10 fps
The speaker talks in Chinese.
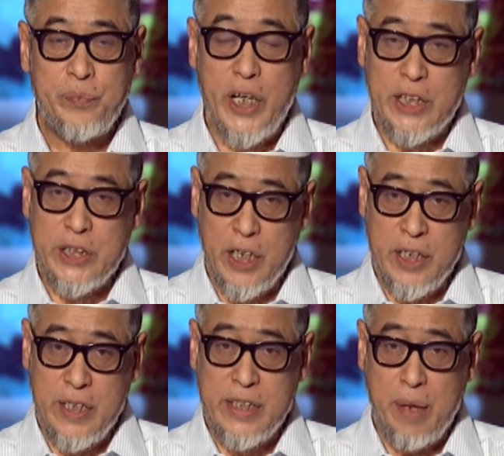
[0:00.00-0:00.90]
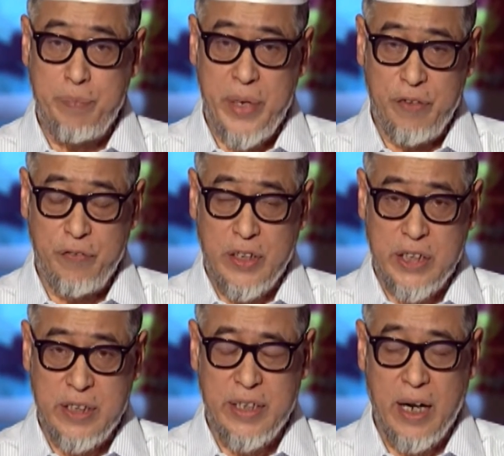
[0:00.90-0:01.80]
也承认，在蜜蜂
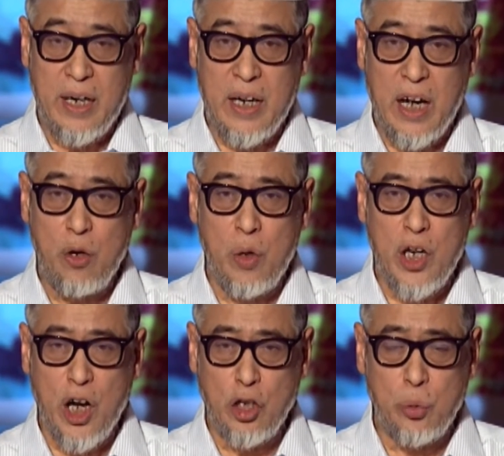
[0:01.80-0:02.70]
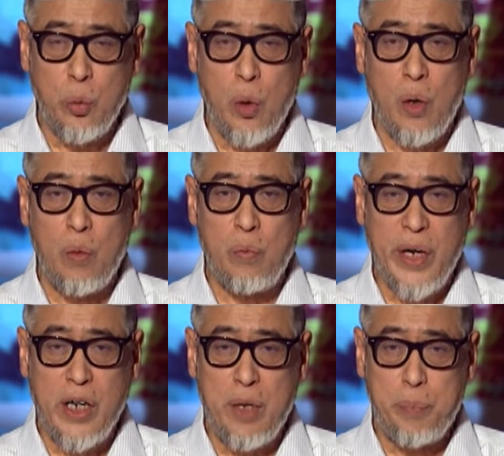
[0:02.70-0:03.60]
身上。还有很多
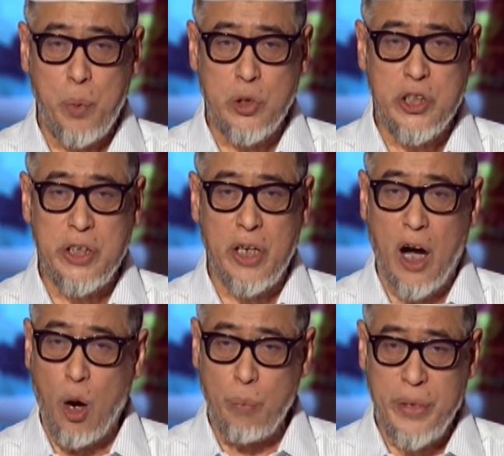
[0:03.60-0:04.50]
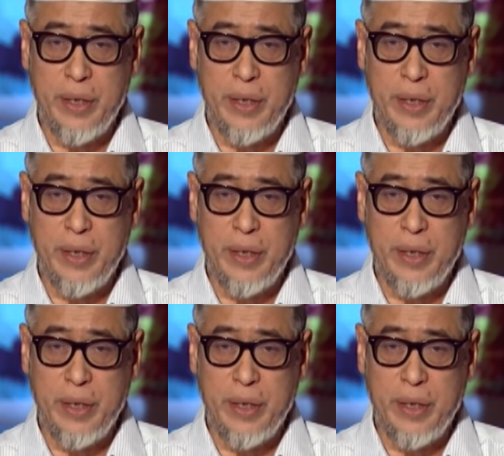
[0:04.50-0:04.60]
为人不知的奥